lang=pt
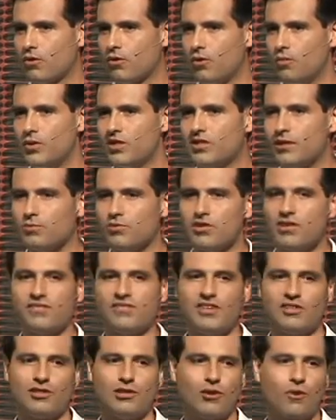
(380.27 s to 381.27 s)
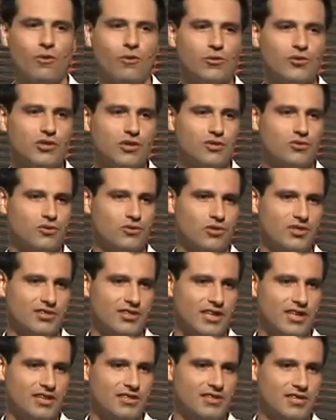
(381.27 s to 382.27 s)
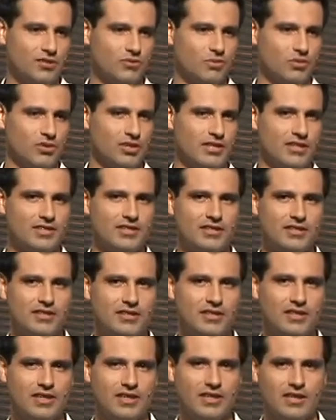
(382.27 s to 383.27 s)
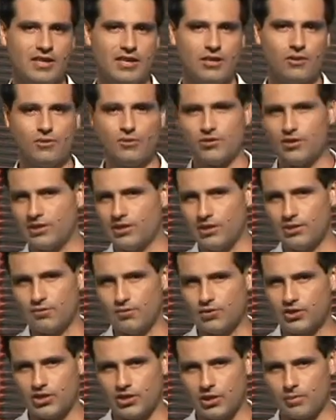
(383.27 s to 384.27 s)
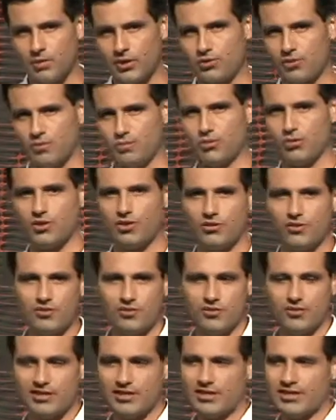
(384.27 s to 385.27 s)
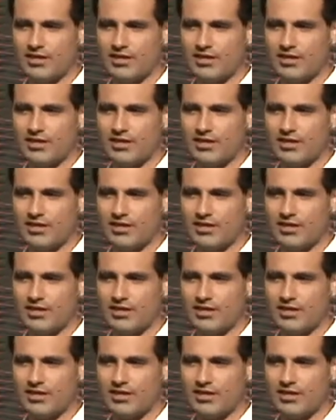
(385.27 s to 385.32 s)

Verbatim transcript: começamos a fazer concessões a essas mudanças. Com certeza você já passou por isso,